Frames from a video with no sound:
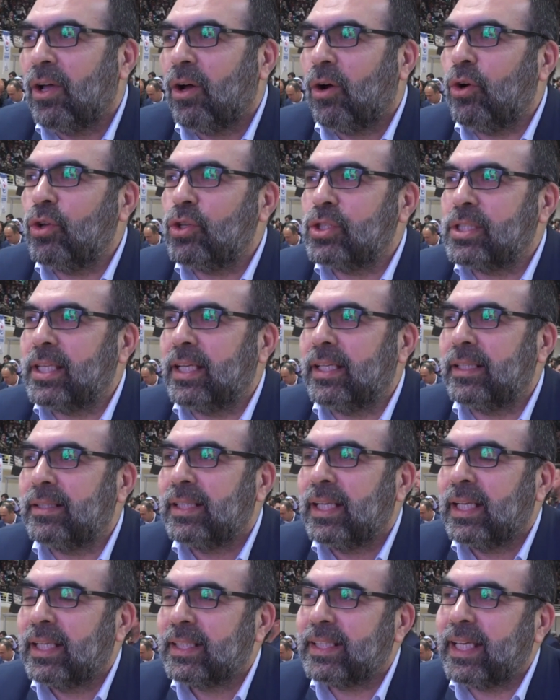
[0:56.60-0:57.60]
O yüzden
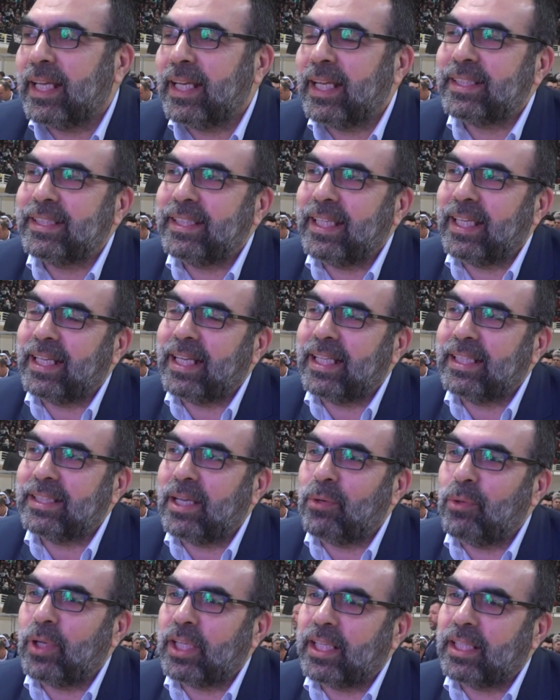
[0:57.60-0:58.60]
gerek
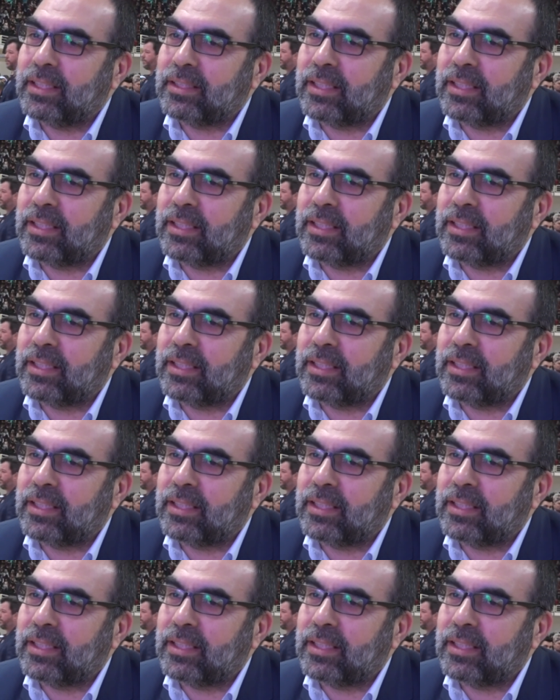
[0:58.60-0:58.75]
yerelde ve